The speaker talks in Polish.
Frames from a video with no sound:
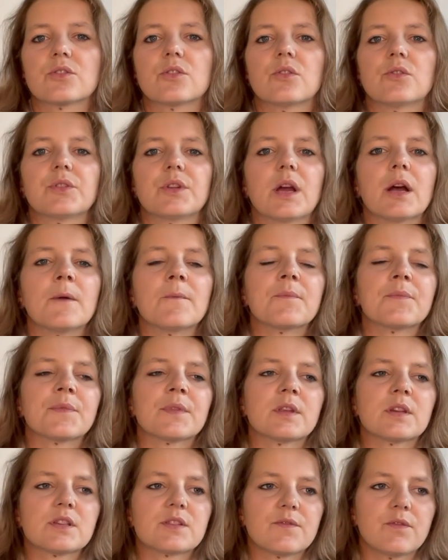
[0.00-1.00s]
konia
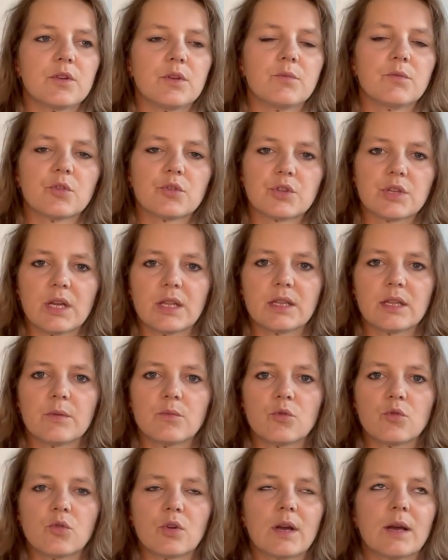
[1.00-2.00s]
swoim
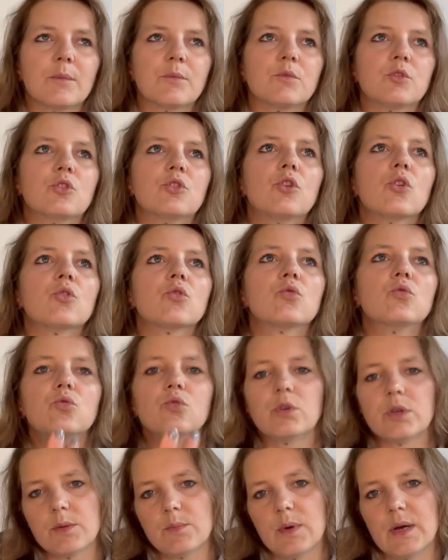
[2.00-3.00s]
dosiadem, ruchem do
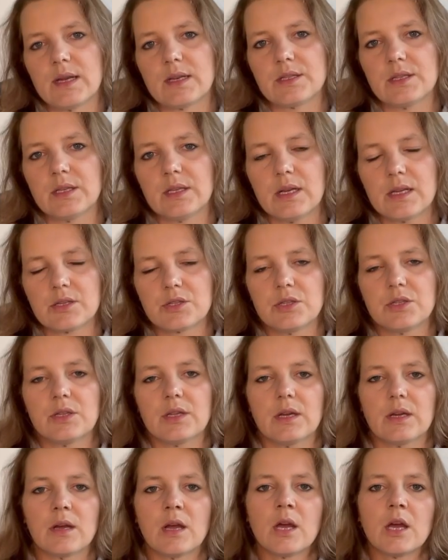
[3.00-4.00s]
góry bardziej, tak? Czyli
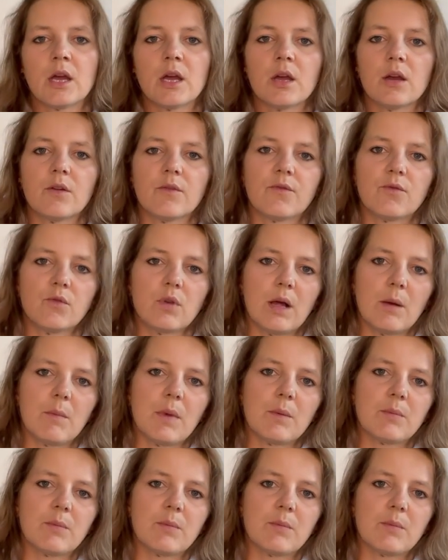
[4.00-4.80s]
ta fula ma